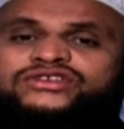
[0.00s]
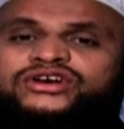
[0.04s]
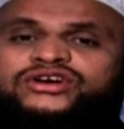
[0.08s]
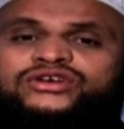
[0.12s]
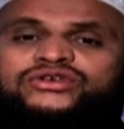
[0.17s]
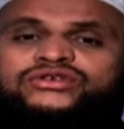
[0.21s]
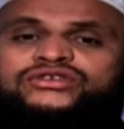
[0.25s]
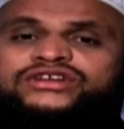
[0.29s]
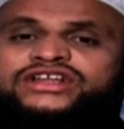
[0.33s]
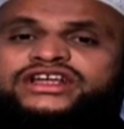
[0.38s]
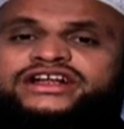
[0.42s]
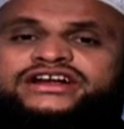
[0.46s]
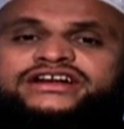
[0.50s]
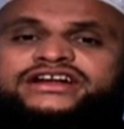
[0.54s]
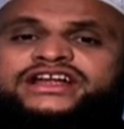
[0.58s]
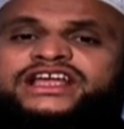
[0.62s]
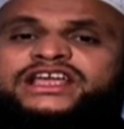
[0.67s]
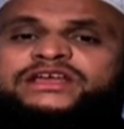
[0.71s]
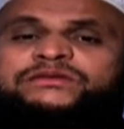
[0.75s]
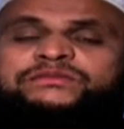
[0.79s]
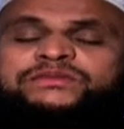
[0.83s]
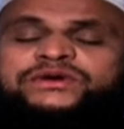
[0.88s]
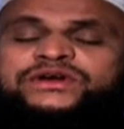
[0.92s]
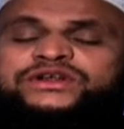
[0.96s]
ধরনের
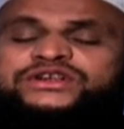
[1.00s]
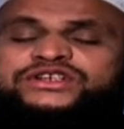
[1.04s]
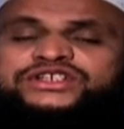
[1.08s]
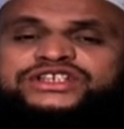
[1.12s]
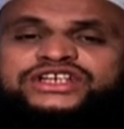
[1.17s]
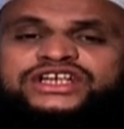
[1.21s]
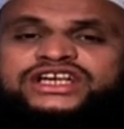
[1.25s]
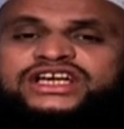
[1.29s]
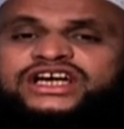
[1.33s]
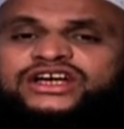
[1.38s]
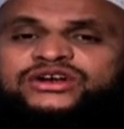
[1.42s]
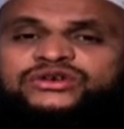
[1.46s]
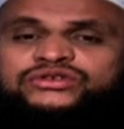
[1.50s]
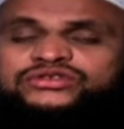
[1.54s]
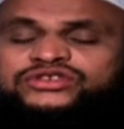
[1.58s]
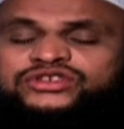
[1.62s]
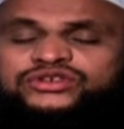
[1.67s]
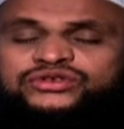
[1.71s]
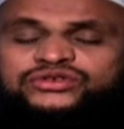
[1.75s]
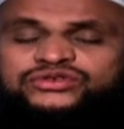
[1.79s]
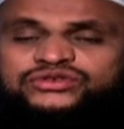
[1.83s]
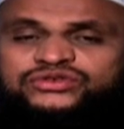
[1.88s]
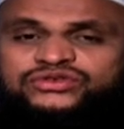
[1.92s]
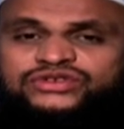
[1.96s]
রেপের শিকার
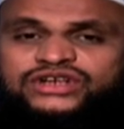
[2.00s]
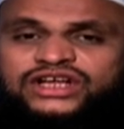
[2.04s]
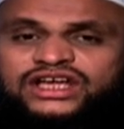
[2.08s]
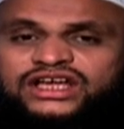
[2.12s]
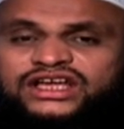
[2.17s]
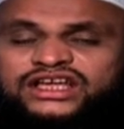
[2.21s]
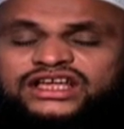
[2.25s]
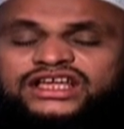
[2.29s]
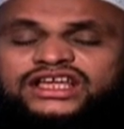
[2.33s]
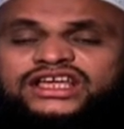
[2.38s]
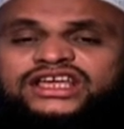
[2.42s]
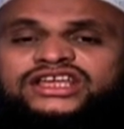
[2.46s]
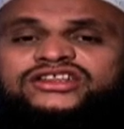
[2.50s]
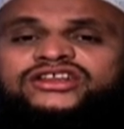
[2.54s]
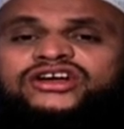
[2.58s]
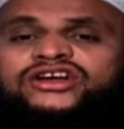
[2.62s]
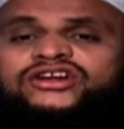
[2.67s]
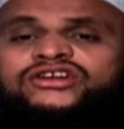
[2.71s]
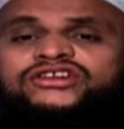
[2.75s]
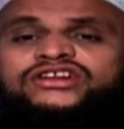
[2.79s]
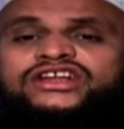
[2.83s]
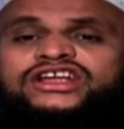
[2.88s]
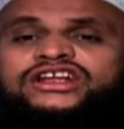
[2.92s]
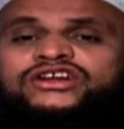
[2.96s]
হতে হতো না এই
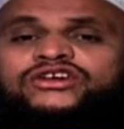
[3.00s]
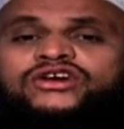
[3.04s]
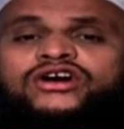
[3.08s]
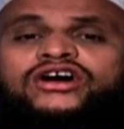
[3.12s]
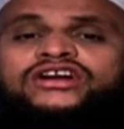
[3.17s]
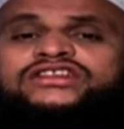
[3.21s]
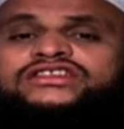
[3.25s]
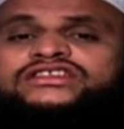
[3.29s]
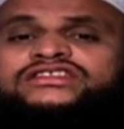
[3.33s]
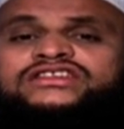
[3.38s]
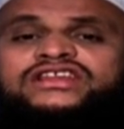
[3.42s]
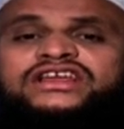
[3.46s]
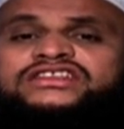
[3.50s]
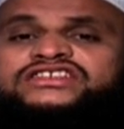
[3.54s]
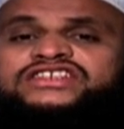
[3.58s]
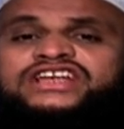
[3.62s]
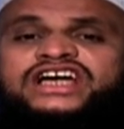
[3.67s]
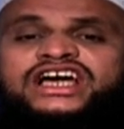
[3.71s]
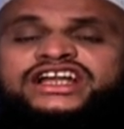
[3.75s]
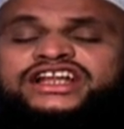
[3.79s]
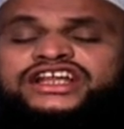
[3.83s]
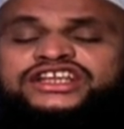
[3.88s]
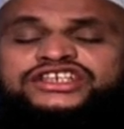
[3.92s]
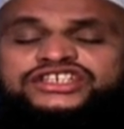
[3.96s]
ধরনের
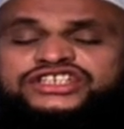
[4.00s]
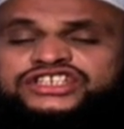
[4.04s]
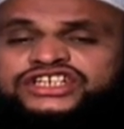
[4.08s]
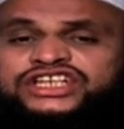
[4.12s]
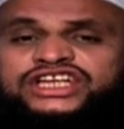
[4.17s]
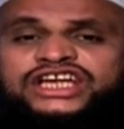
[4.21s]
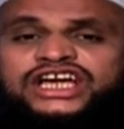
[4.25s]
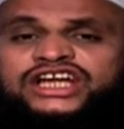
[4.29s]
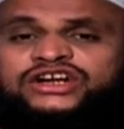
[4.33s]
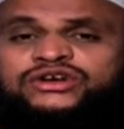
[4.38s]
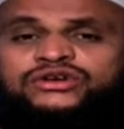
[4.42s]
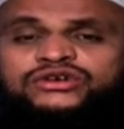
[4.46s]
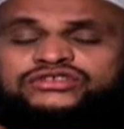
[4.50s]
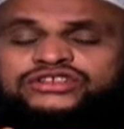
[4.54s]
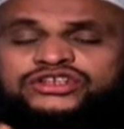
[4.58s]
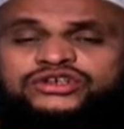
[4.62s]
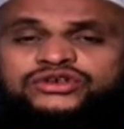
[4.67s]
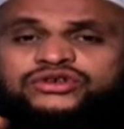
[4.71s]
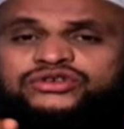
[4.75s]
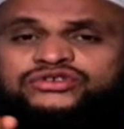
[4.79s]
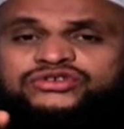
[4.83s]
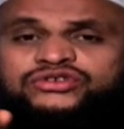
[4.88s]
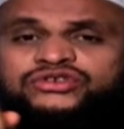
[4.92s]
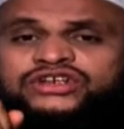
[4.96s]
অত্যাচারের শিকার
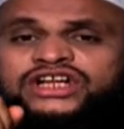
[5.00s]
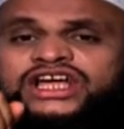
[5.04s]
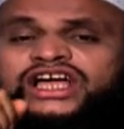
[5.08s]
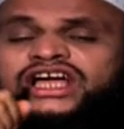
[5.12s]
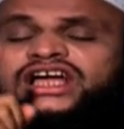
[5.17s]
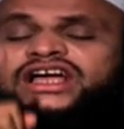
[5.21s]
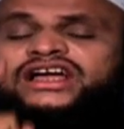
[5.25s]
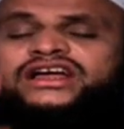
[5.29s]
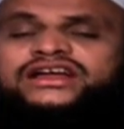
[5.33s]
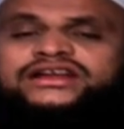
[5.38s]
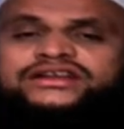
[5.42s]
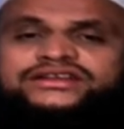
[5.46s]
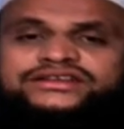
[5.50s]
হতে হতো না